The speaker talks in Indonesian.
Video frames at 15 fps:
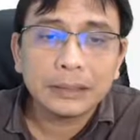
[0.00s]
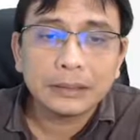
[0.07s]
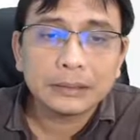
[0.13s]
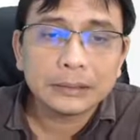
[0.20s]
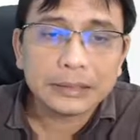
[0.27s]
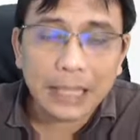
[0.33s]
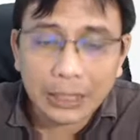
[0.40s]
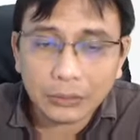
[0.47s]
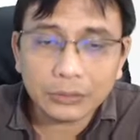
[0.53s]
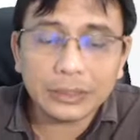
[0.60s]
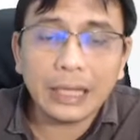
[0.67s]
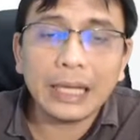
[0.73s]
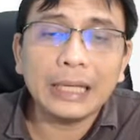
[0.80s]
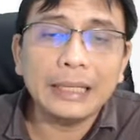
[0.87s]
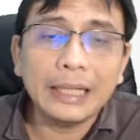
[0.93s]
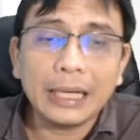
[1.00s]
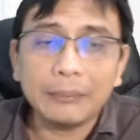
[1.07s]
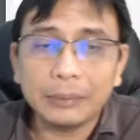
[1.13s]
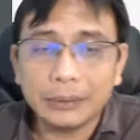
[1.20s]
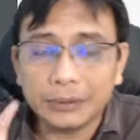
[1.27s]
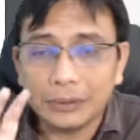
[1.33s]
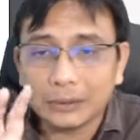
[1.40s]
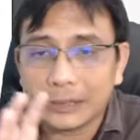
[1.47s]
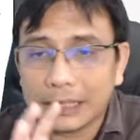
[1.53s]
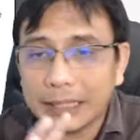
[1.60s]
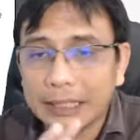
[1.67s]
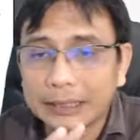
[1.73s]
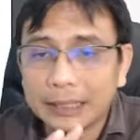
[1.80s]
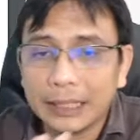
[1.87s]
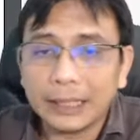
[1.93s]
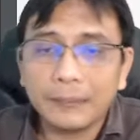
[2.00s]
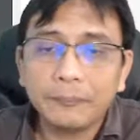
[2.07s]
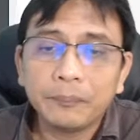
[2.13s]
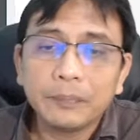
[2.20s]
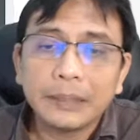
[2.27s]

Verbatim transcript: seharus nah iya betul ternyata